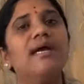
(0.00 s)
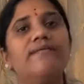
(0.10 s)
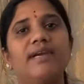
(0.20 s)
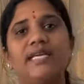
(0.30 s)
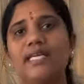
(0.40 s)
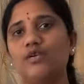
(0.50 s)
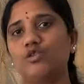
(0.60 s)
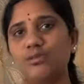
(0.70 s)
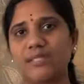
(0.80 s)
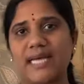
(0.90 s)
వీటిని
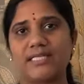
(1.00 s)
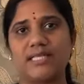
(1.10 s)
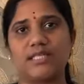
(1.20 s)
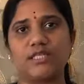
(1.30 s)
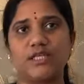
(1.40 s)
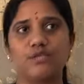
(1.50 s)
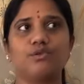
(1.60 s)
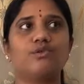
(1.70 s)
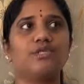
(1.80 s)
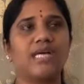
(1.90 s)
కొంచెం సైజ్ అయితే
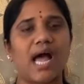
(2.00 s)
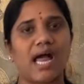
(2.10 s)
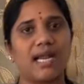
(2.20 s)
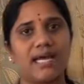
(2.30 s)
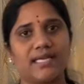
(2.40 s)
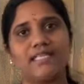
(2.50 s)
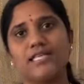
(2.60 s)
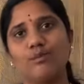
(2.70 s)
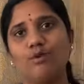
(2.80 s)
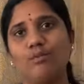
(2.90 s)
చేసుకోవచ్చు చాలా
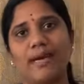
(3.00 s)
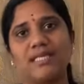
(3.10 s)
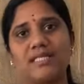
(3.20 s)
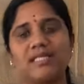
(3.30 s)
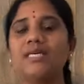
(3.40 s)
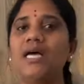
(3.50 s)
రీజనబుల్ ప్రైజెస్